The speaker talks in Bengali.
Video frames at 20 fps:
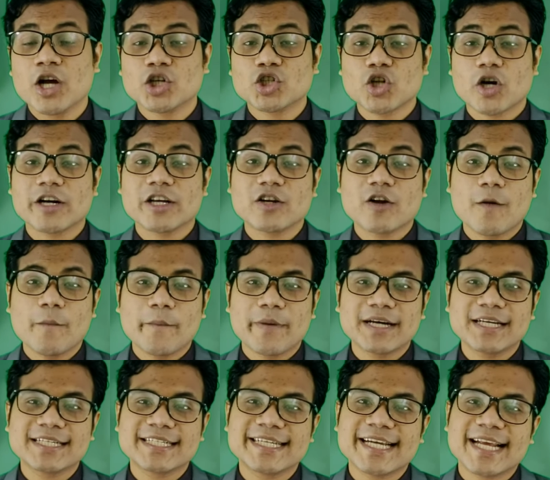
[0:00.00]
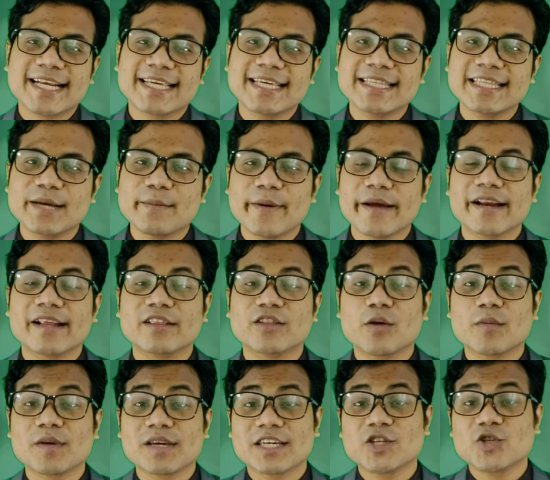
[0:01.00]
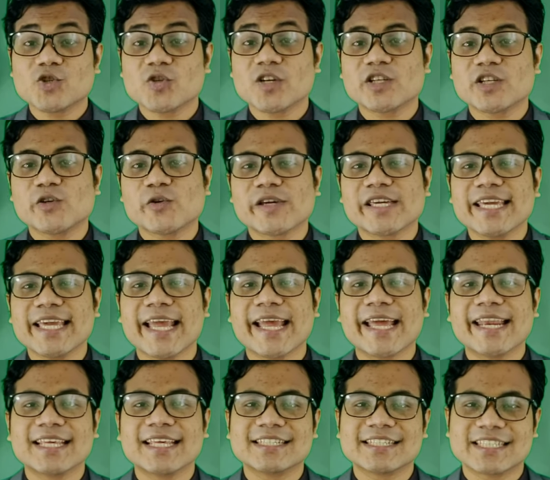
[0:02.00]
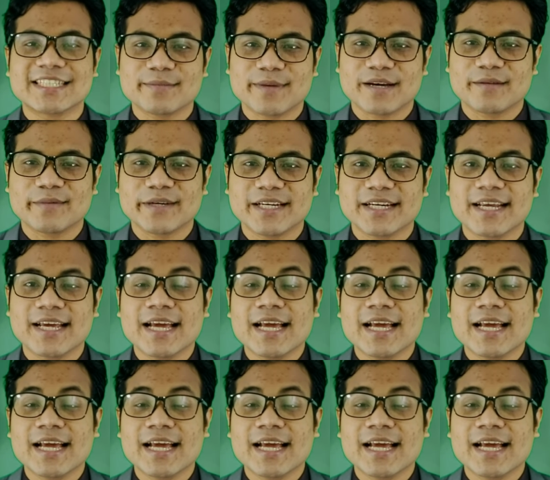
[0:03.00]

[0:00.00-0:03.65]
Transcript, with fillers: সঠিক কোম্পানির শেয়ার কিনতে পারেন তবে কিছুটা ঝুঁকি এড়িয়ে যেতে পারবেন